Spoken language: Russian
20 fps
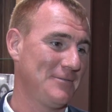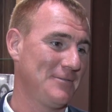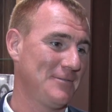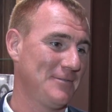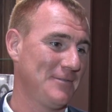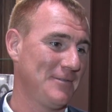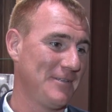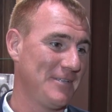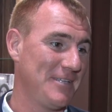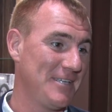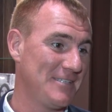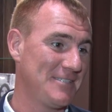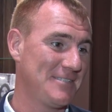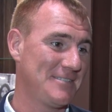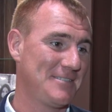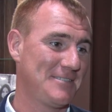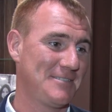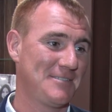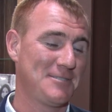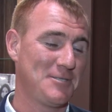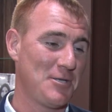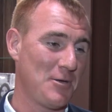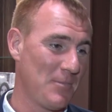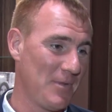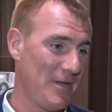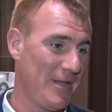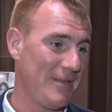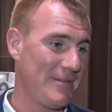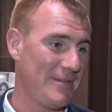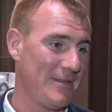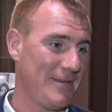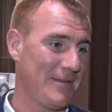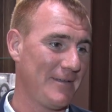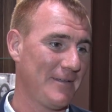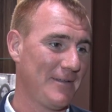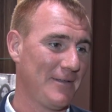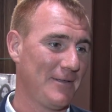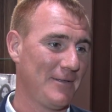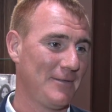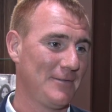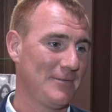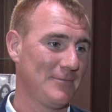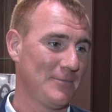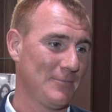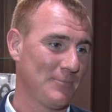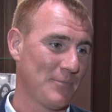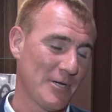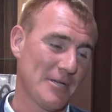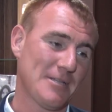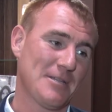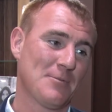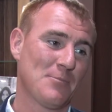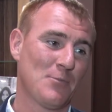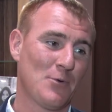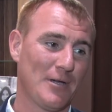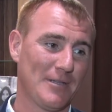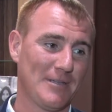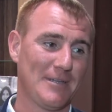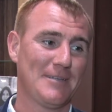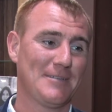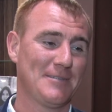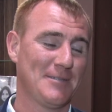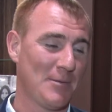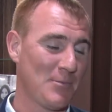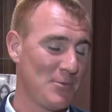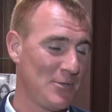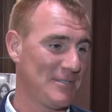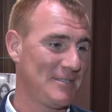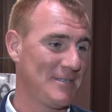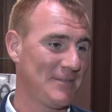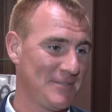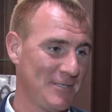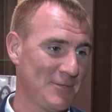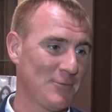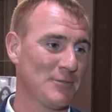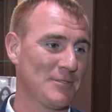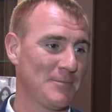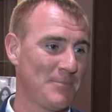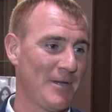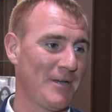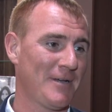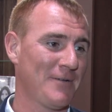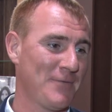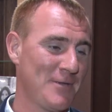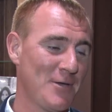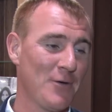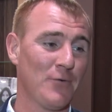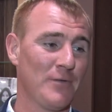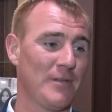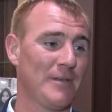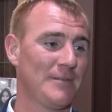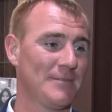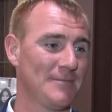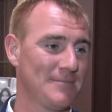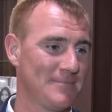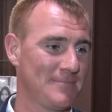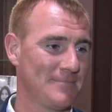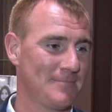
э, есть стремление, поэтому она добьется всех успехов, я уверен.